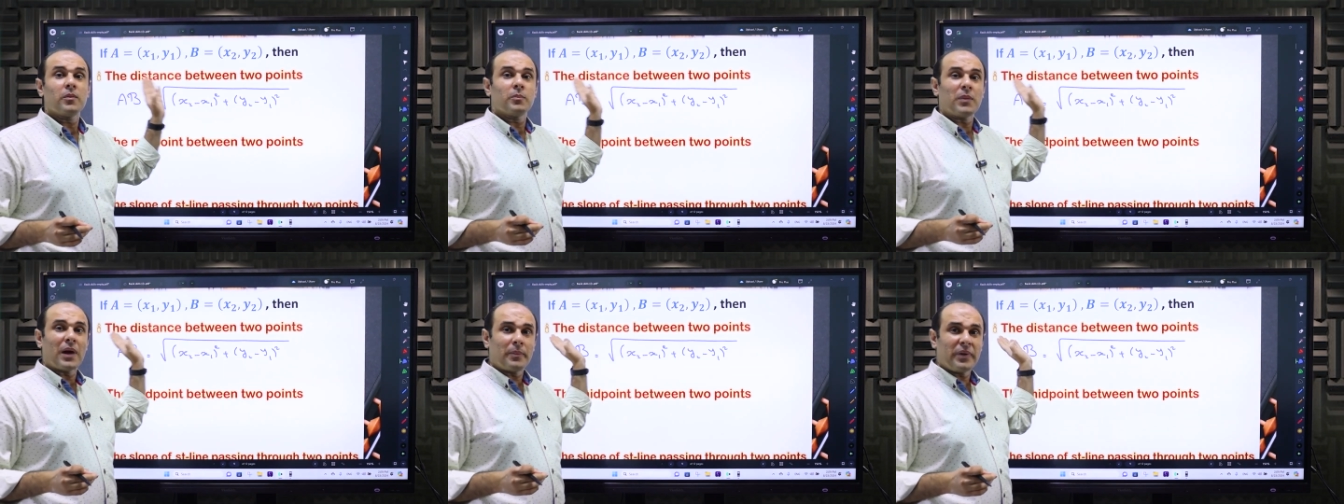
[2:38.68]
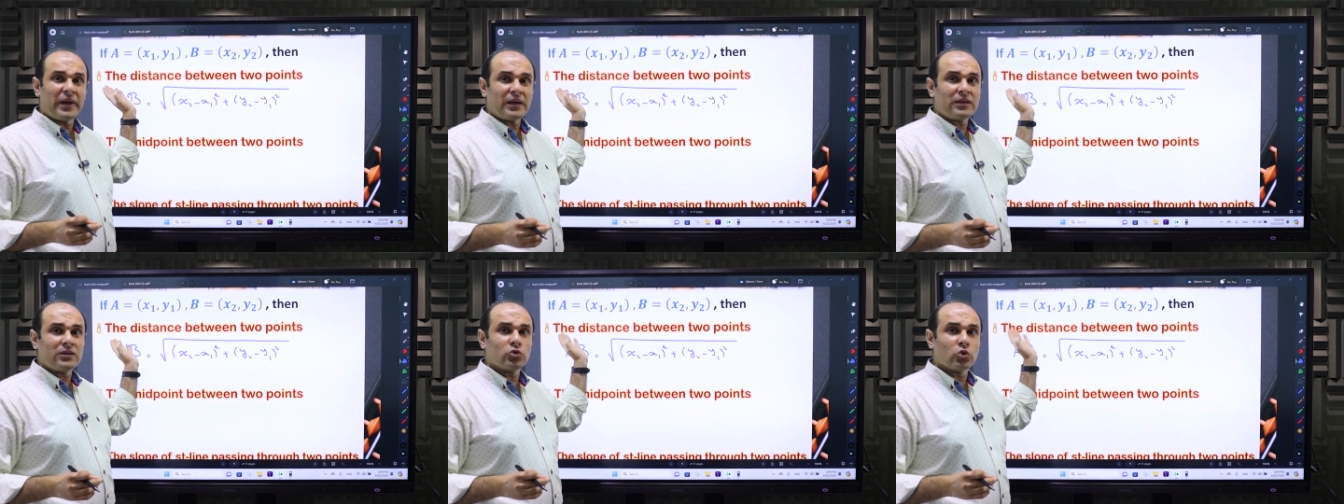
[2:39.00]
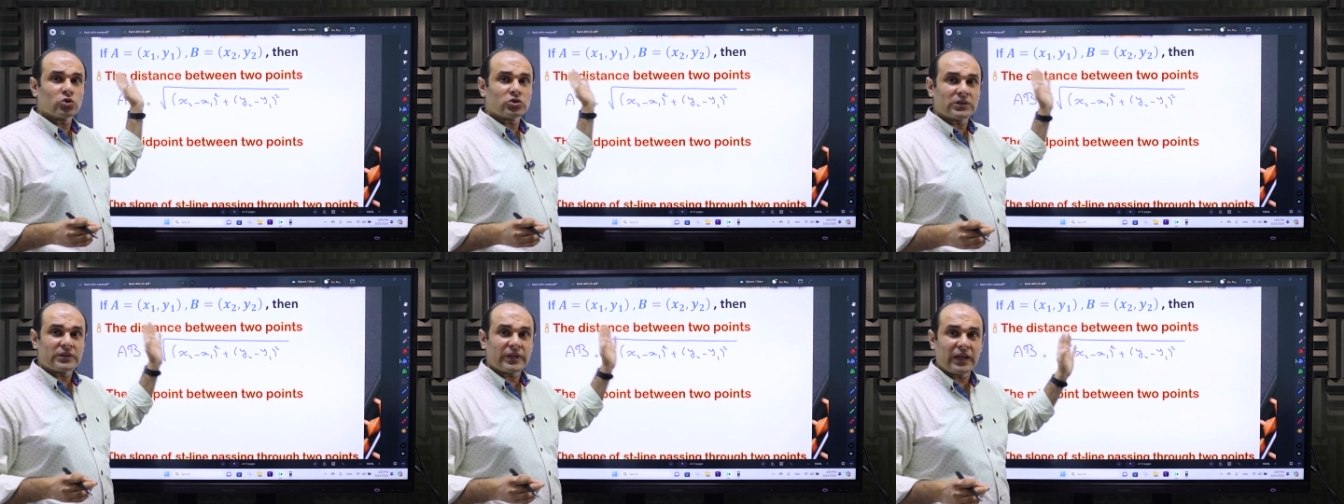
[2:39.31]
ما بين
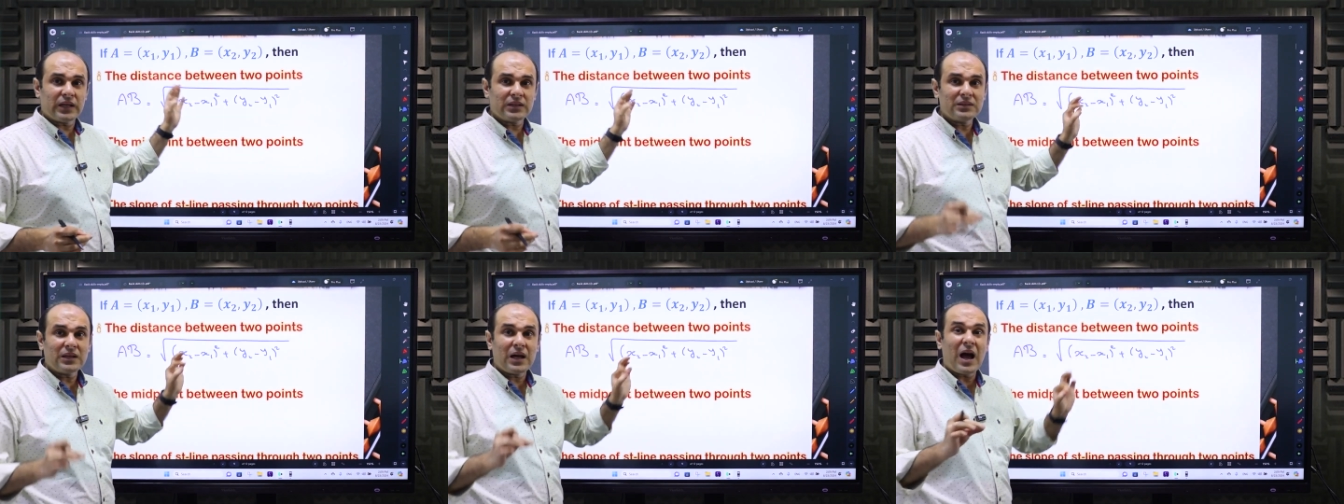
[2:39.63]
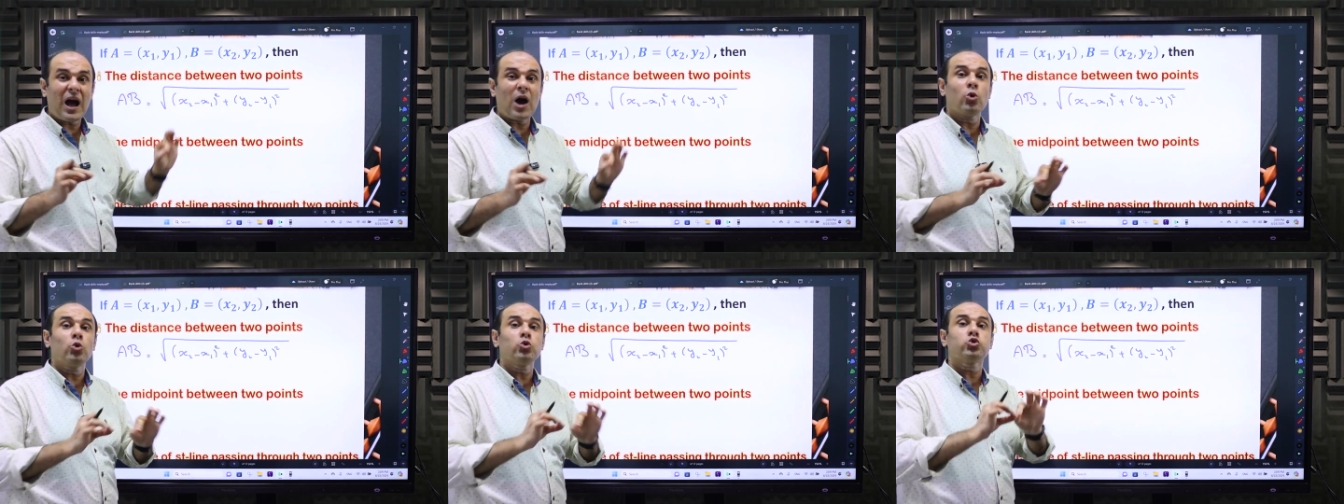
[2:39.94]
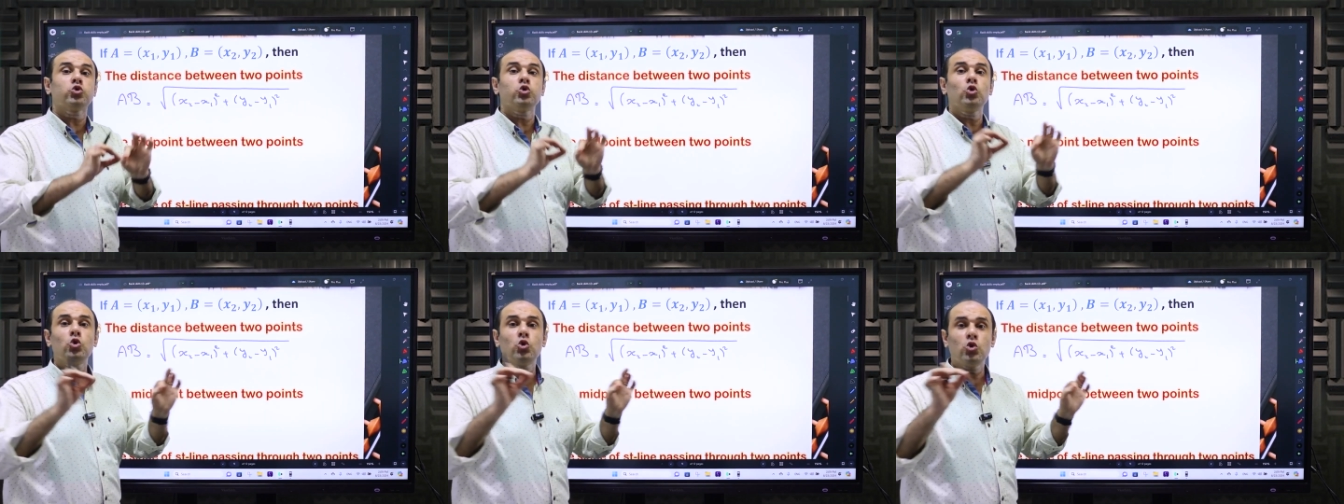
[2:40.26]
نقطتين او
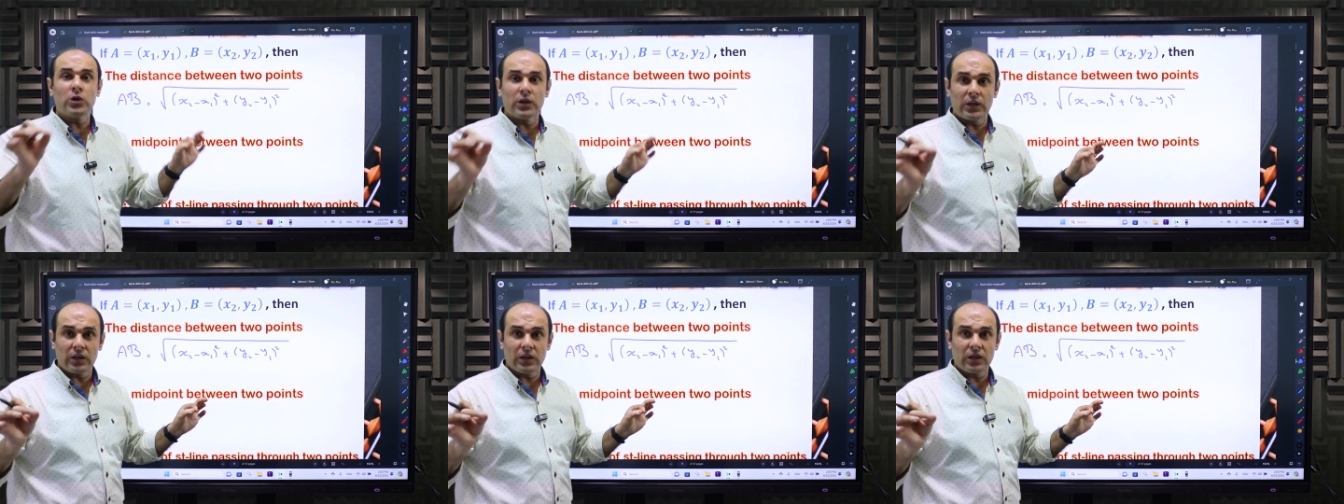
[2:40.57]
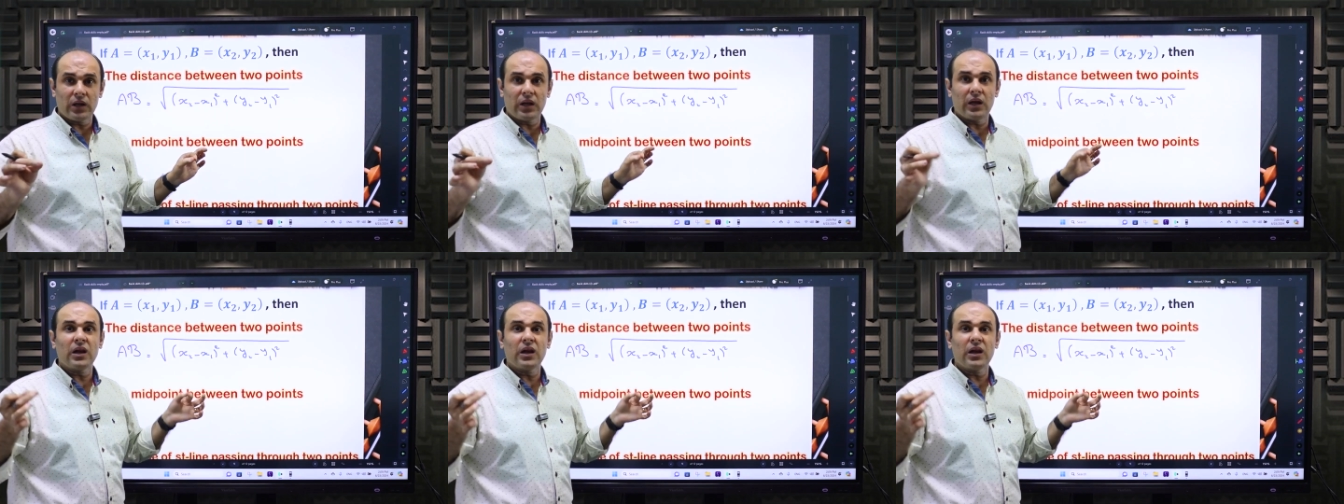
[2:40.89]
طول